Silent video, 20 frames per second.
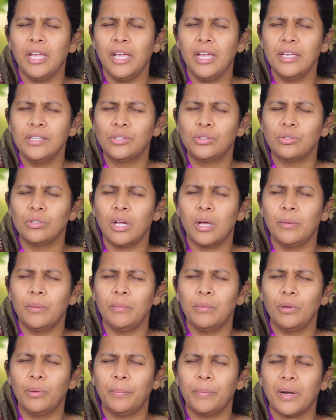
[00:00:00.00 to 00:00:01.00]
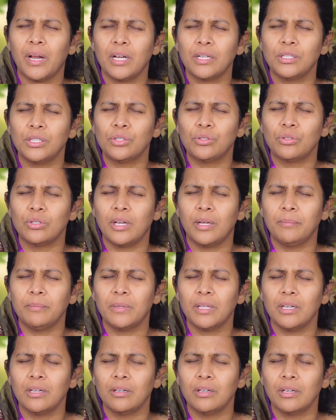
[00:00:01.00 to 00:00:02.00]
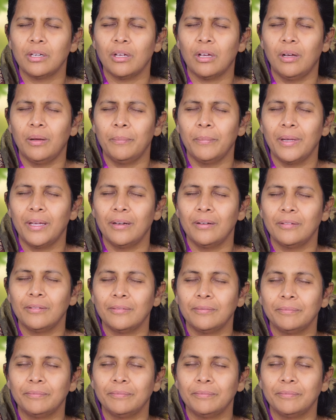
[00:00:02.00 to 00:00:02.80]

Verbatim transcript: ఏ సునామంలో ప్రార్థిస్తున్నాం తండ్రి ఆమెను